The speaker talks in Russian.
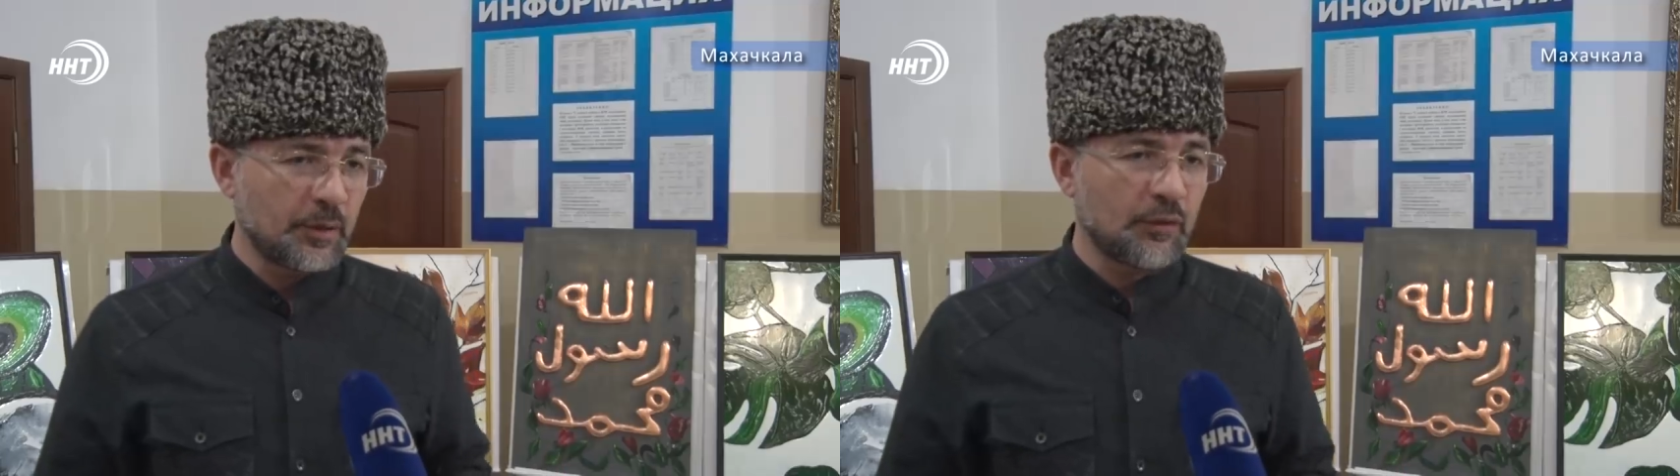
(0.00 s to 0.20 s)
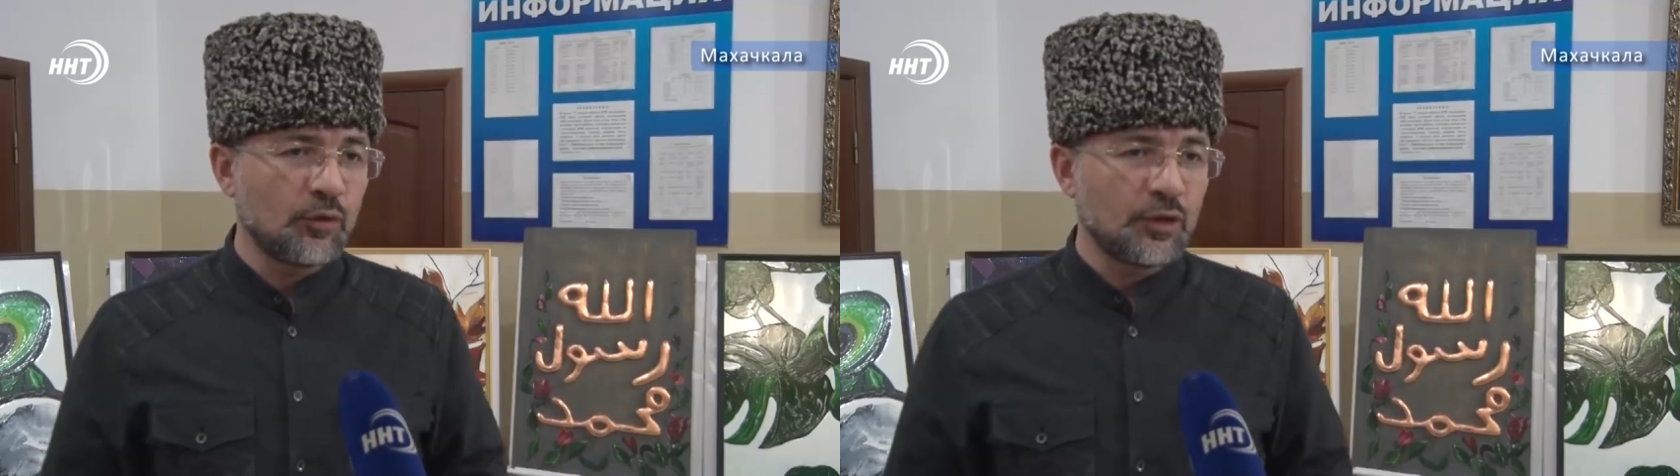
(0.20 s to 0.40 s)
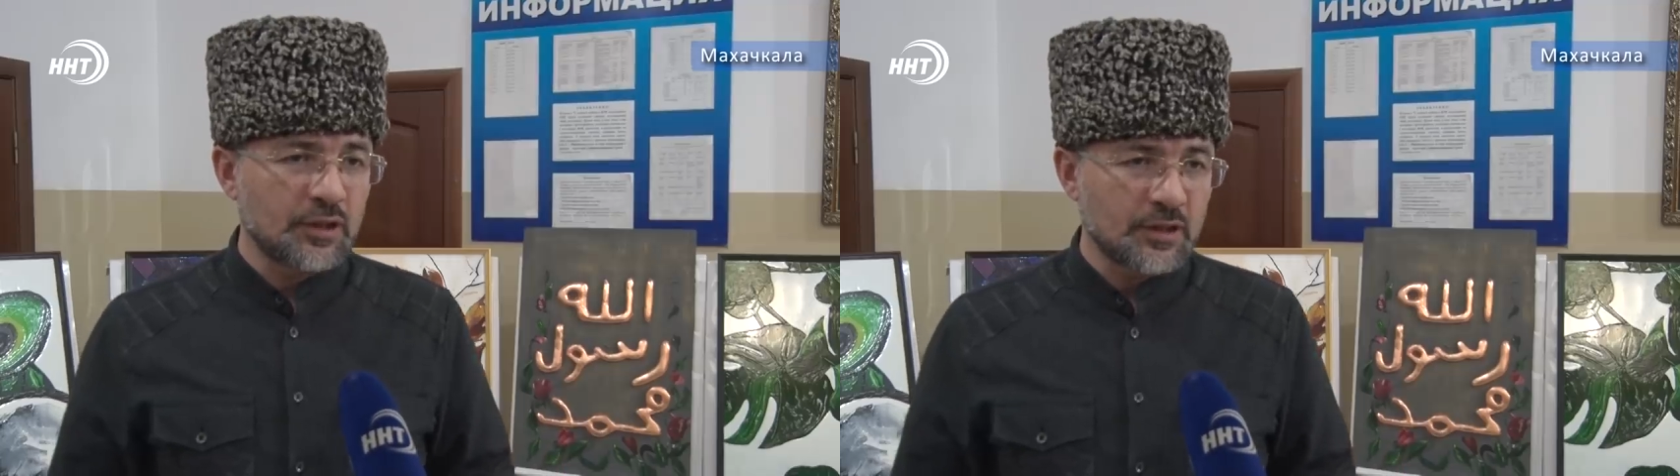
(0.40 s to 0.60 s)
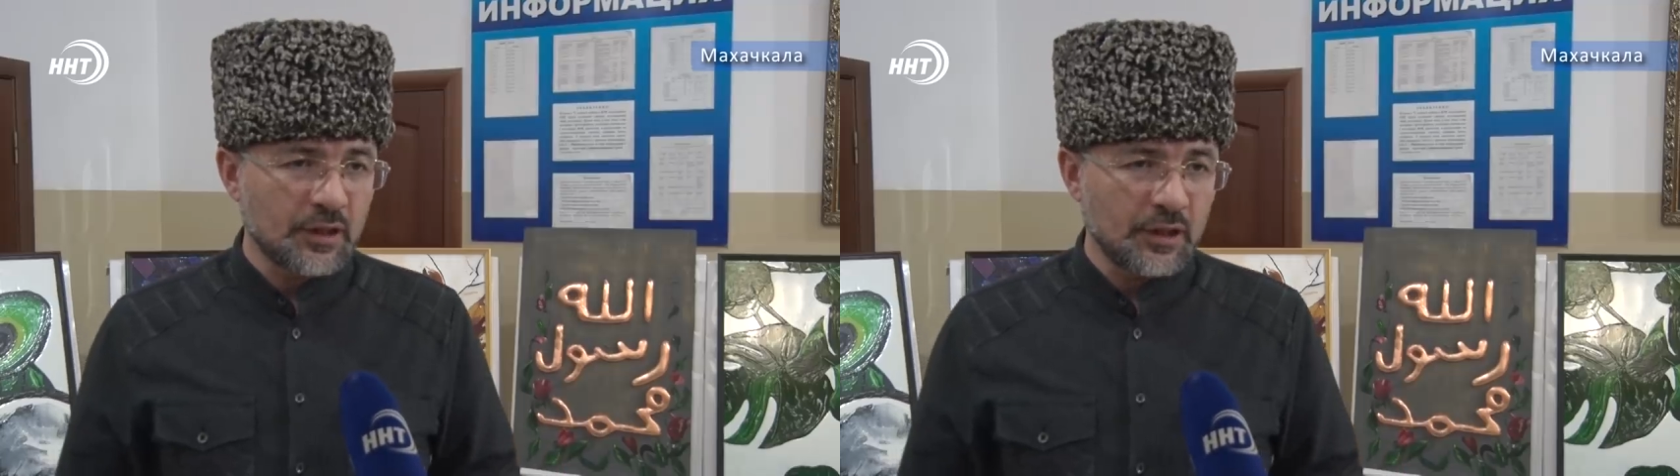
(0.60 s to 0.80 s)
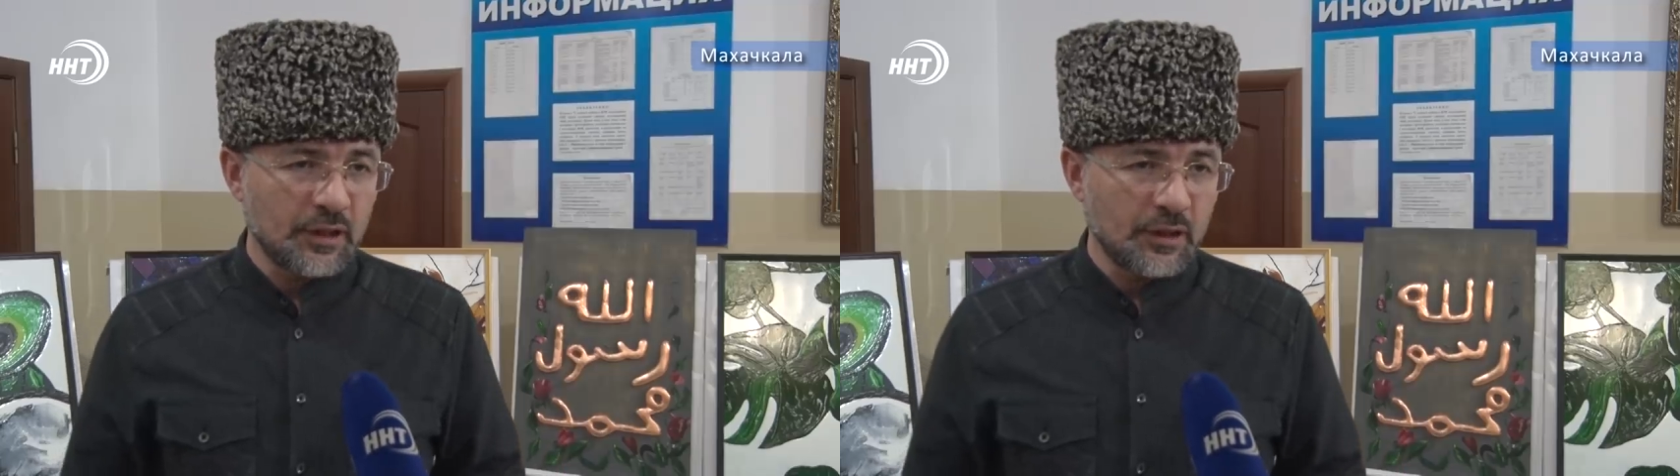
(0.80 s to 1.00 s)

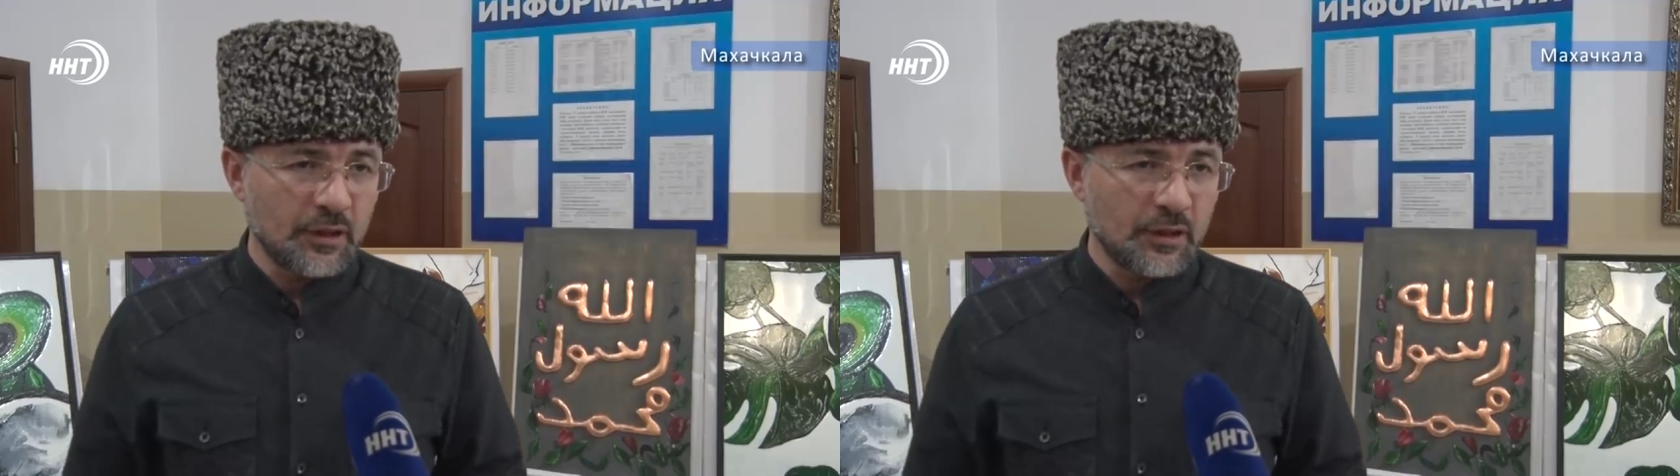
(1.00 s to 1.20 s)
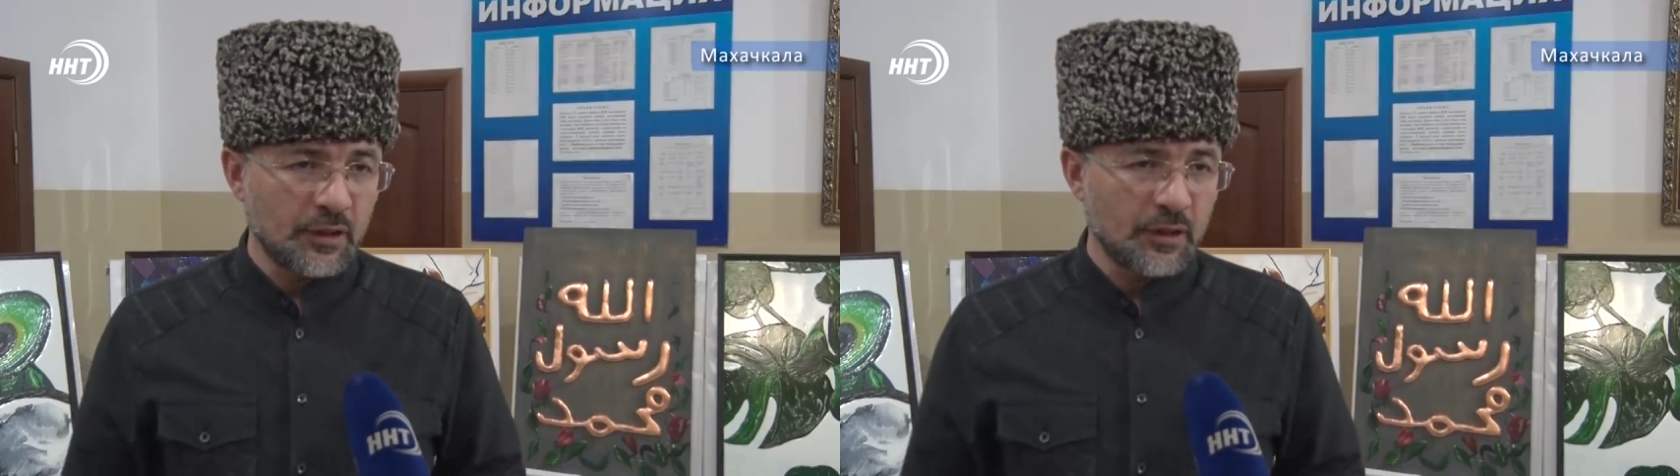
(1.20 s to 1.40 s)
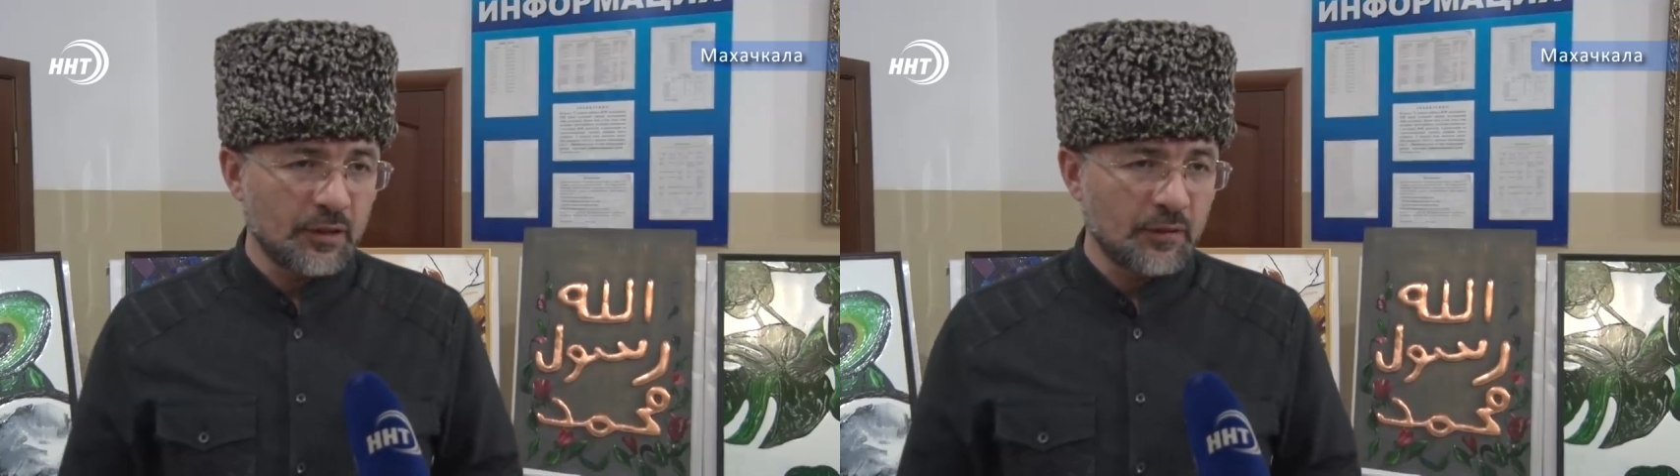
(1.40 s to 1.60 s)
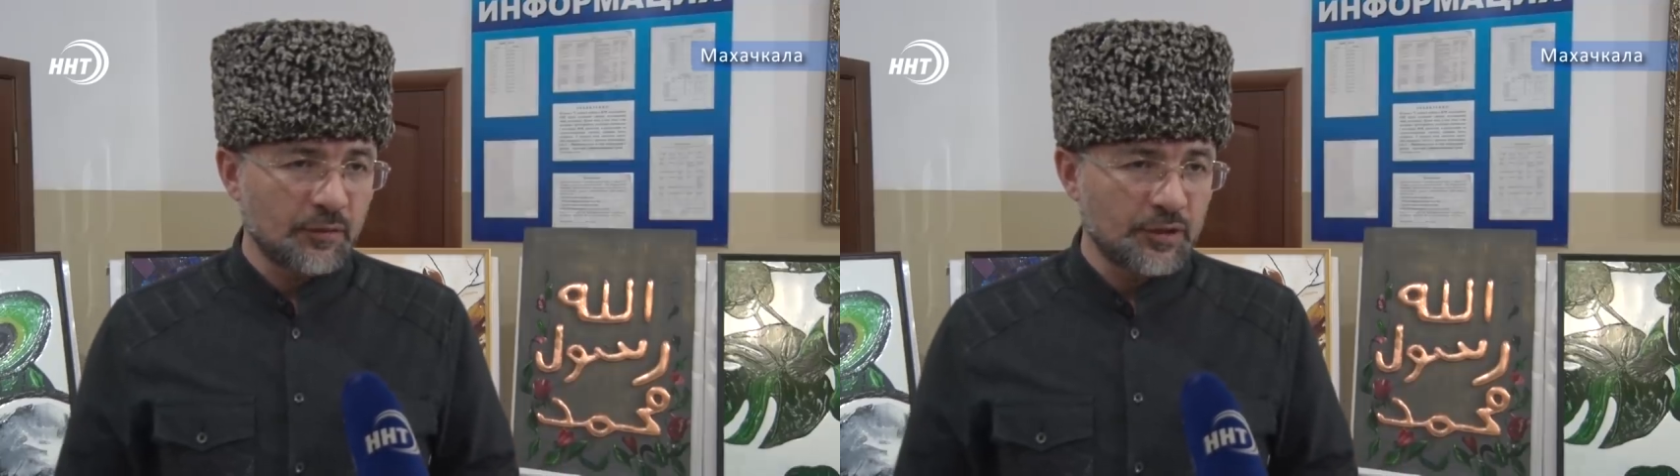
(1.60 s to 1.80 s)
проводится и